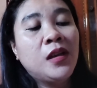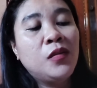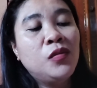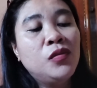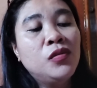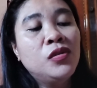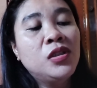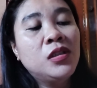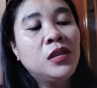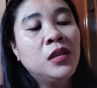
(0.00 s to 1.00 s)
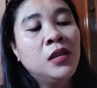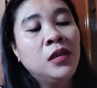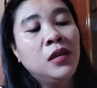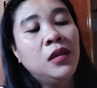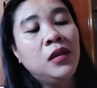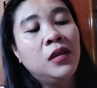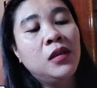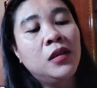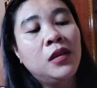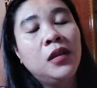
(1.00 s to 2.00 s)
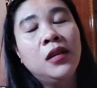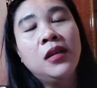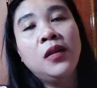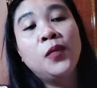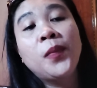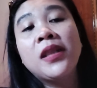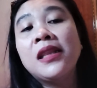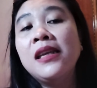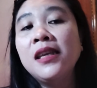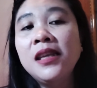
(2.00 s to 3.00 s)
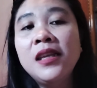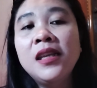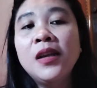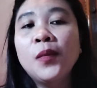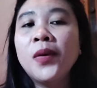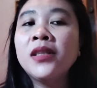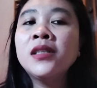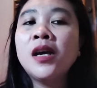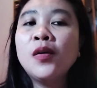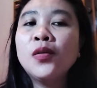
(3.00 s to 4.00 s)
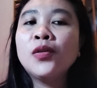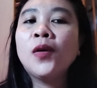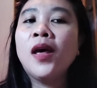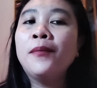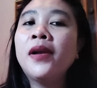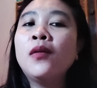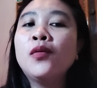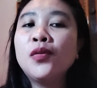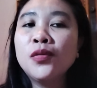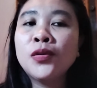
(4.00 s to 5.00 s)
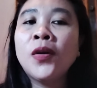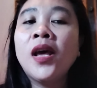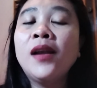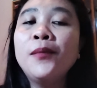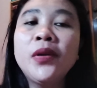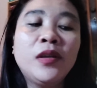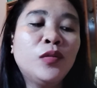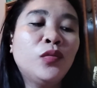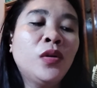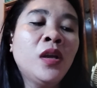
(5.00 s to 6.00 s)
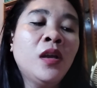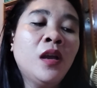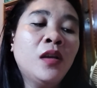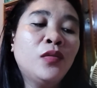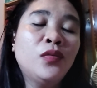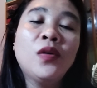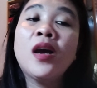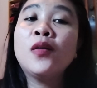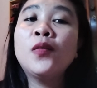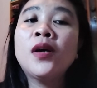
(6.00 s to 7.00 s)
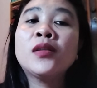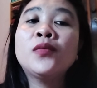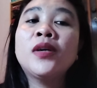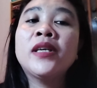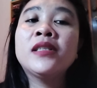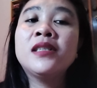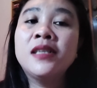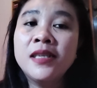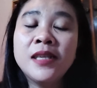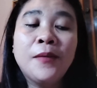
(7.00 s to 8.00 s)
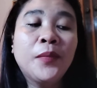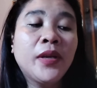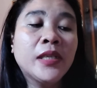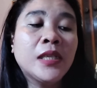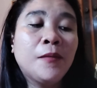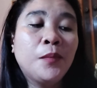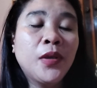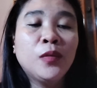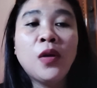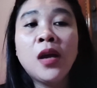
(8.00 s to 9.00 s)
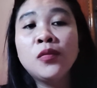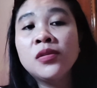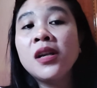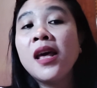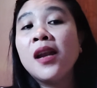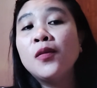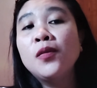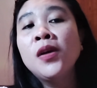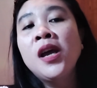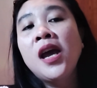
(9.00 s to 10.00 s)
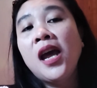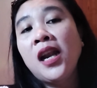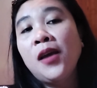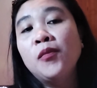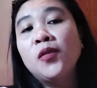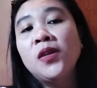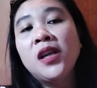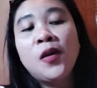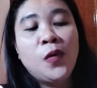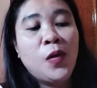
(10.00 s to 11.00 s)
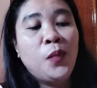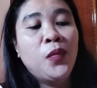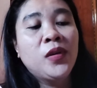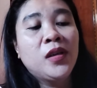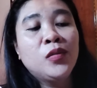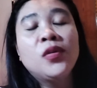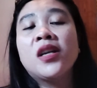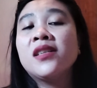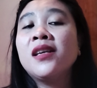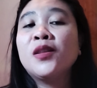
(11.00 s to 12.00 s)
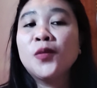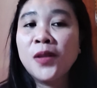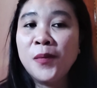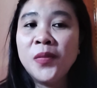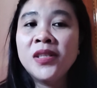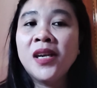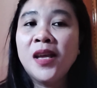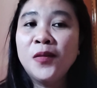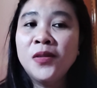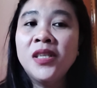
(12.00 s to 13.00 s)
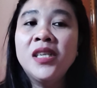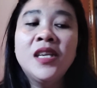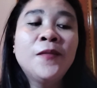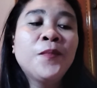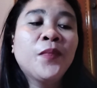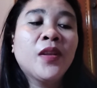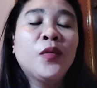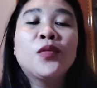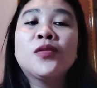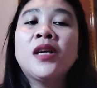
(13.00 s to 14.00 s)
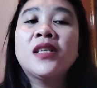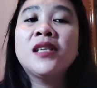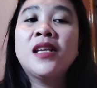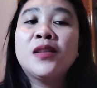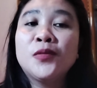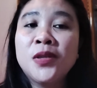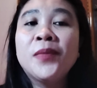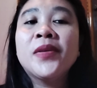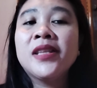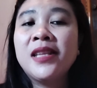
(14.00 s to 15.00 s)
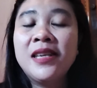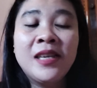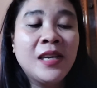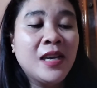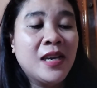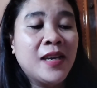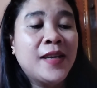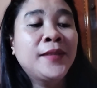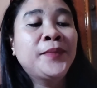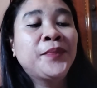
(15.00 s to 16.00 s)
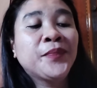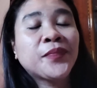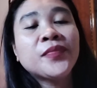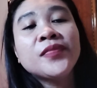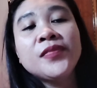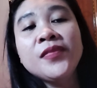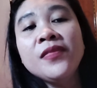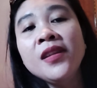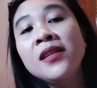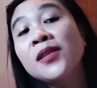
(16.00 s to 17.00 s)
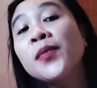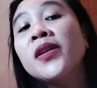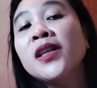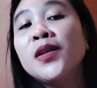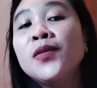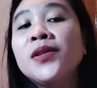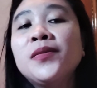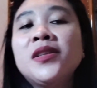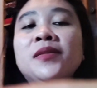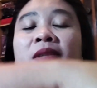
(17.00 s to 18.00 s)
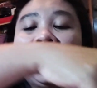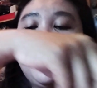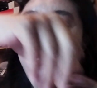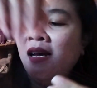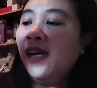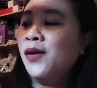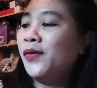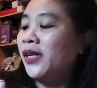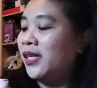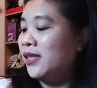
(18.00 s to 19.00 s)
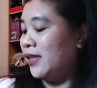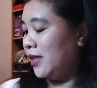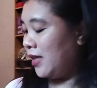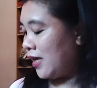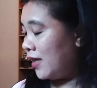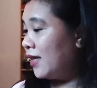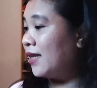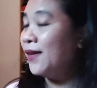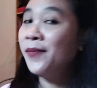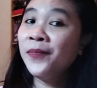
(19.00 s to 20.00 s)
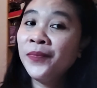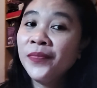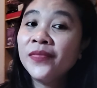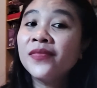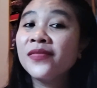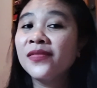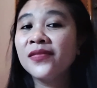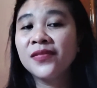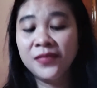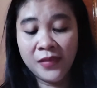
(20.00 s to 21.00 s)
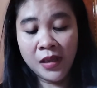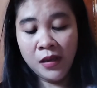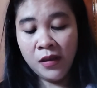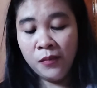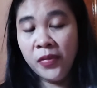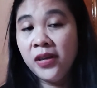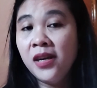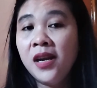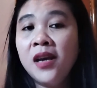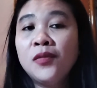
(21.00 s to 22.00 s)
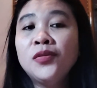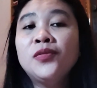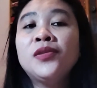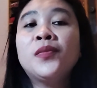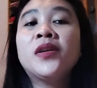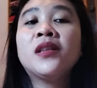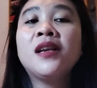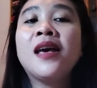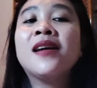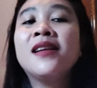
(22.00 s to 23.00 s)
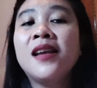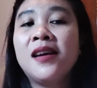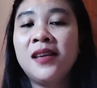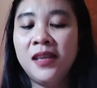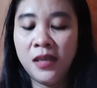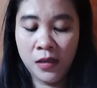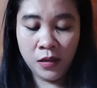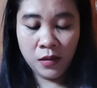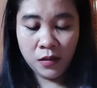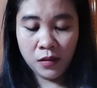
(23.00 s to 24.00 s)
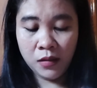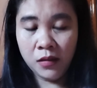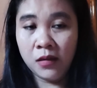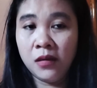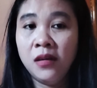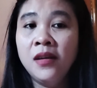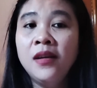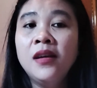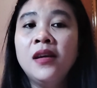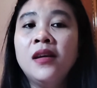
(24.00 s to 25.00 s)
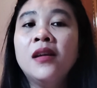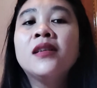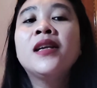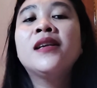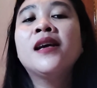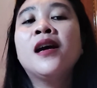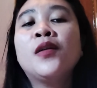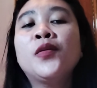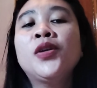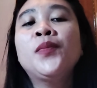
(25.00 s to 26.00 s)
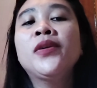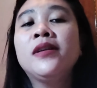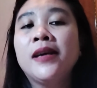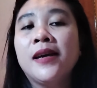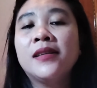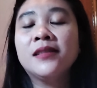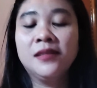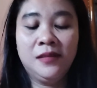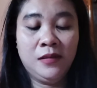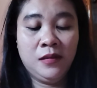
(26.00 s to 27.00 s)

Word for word: terus eh, lompat tinggi lompat jauh tolak peluru tolak lembing itu dulu aku waktu SD sampai SMP itu aku selalu alhamdulillah walaupun nggak juara satu tapi selalu di urutan 1 sampai 3 seperti itu teman-teman aku ini jadi ya ini hmm, badan aku tuh seperti laki-laki uh, eh, dada aku ini bidang